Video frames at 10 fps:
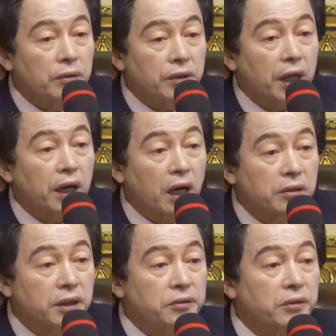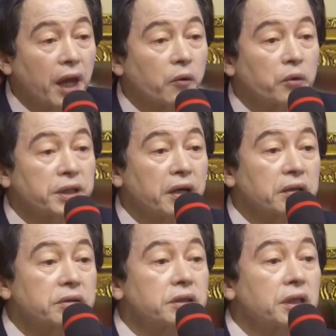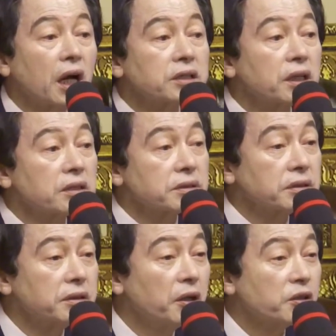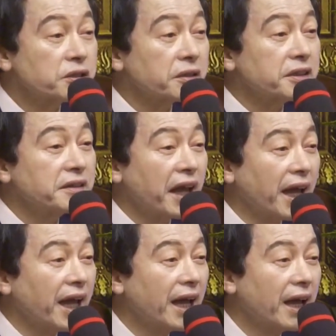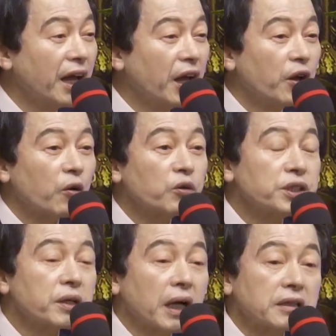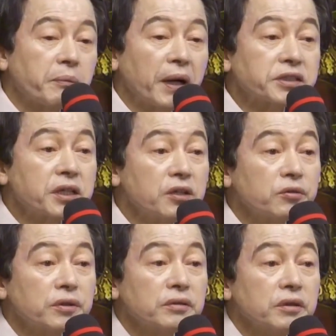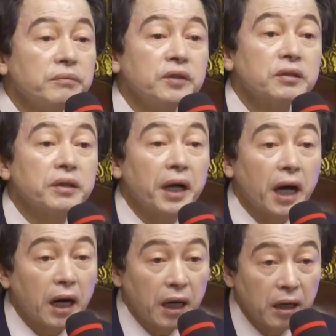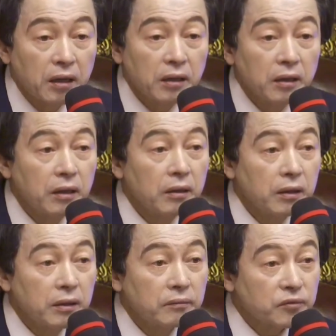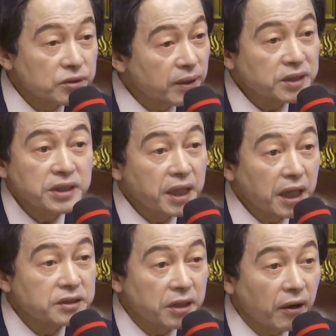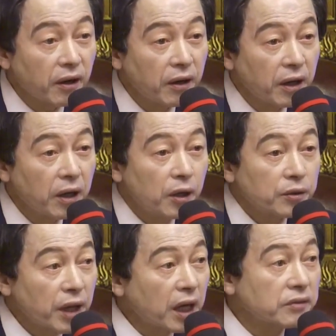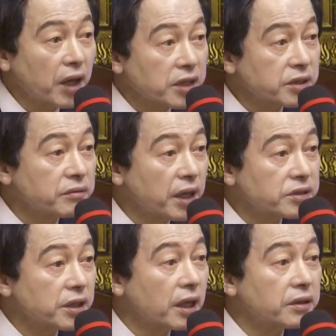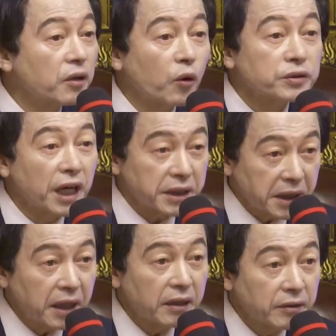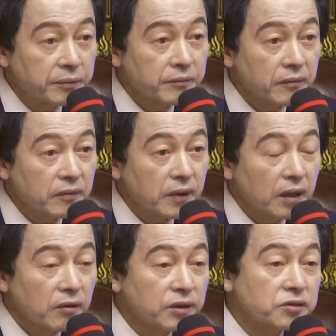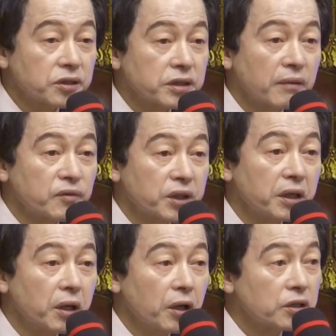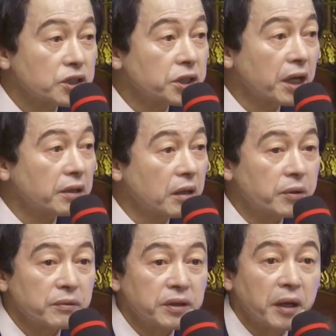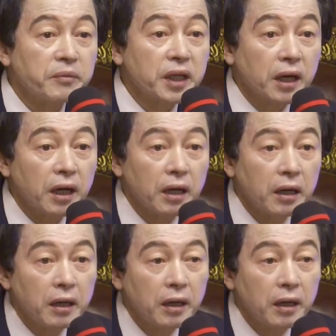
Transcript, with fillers: 내가 안 그래도 내 공약을 그들이 가져가서 쓰는데 굳이 갖다 바칠 이유는 없는 거야. 무슨 말인지 이해가죠? 내가 대선 때 써야 될 공약이야. 근데 저 사람들이 실행을 해버리면 됩니까?